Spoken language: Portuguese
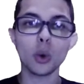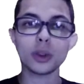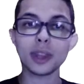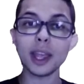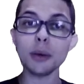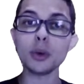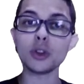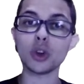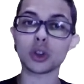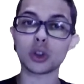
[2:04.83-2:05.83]
O termo
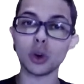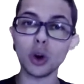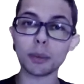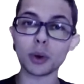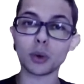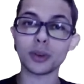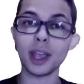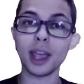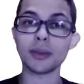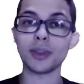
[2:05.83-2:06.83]
isotrópico
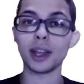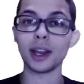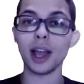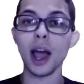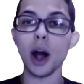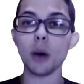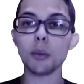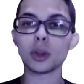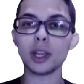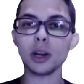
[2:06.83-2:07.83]
se refere ao
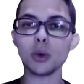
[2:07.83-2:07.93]
modelo